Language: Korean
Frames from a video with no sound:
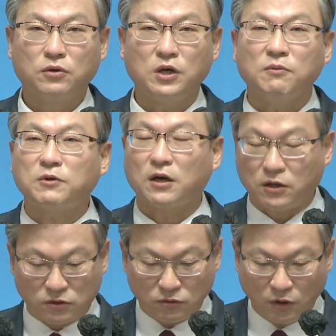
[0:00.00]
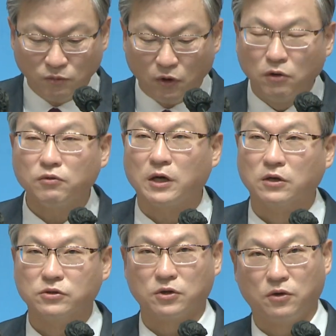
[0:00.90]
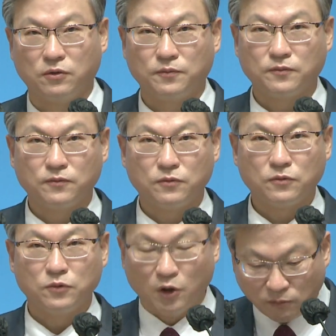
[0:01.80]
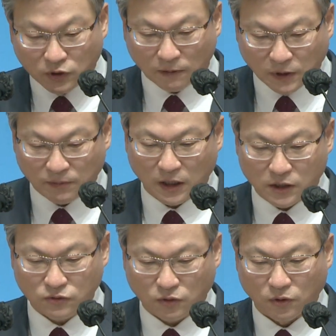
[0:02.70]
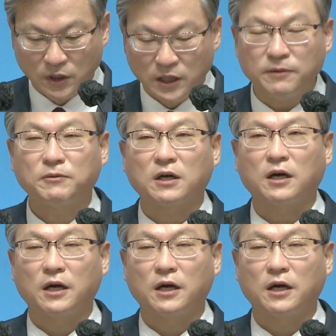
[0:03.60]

입다가 너무 억울한 거죠. 너무 답답해가지고 입다가